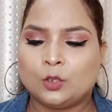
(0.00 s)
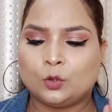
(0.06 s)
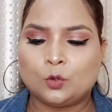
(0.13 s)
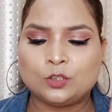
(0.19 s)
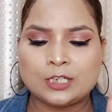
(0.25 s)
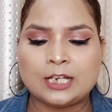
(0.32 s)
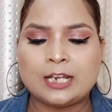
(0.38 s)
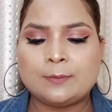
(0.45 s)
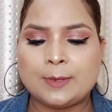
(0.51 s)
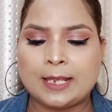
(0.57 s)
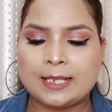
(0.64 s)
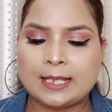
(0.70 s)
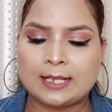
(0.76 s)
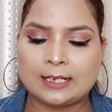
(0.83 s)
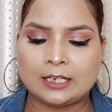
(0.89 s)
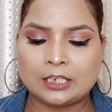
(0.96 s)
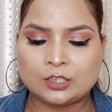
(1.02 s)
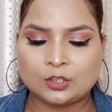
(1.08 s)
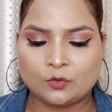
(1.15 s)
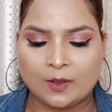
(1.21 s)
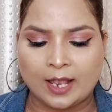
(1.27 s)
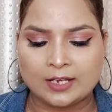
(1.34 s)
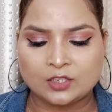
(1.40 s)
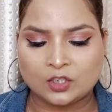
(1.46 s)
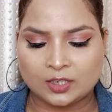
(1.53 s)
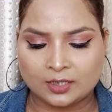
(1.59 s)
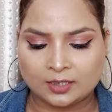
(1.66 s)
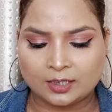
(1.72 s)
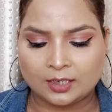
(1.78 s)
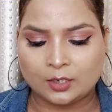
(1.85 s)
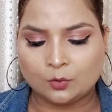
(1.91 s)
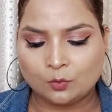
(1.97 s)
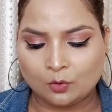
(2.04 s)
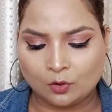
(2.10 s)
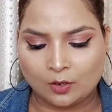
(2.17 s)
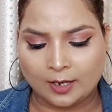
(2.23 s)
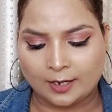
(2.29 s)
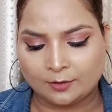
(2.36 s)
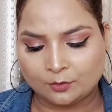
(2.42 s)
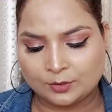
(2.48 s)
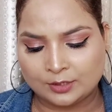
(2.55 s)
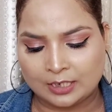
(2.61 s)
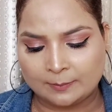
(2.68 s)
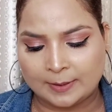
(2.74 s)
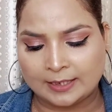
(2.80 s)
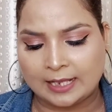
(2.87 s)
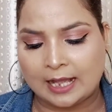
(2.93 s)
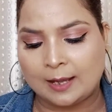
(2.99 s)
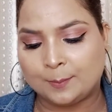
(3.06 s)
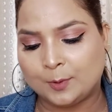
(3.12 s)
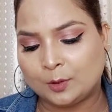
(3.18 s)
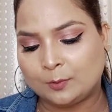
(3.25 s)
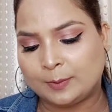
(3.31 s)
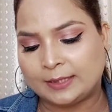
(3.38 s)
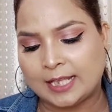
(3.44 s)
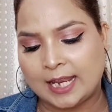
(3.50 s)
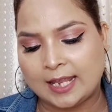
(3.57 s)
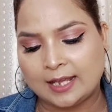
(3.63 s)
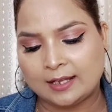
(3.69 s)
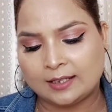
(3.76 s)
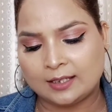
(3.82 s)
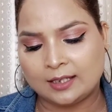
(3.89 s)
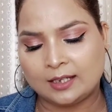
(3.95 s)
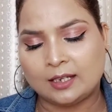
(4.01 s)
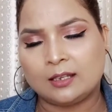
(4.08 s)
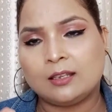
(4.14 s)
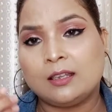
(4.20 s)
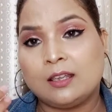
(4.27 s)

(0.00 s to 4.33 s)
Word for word: तो चलिए मैं एक एक करके स्वैच करती हूँ एंड उसके बाद आप लोग बताइएगा कि